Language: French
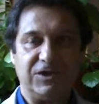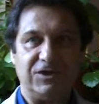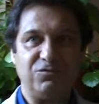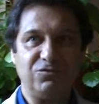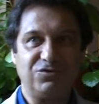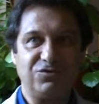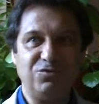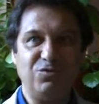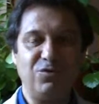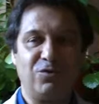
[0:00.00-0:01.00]
nous
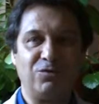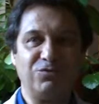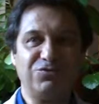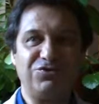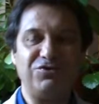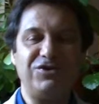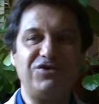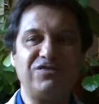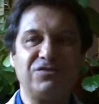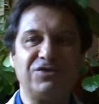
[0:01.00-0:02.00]
cumulons, nous
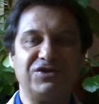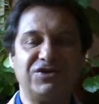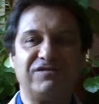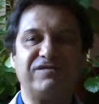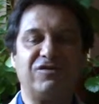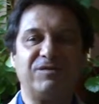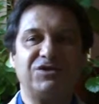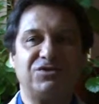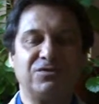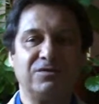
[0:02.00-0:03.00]
cultivons des
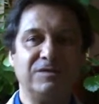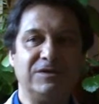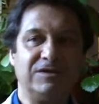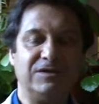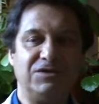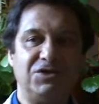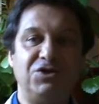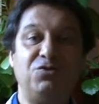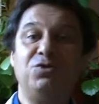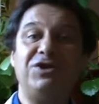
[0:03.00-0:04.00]
informations,
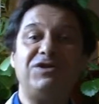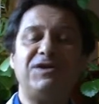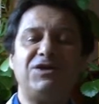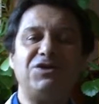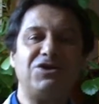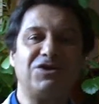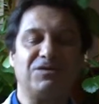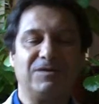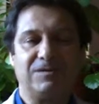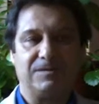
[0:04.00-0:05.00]
des données techniques,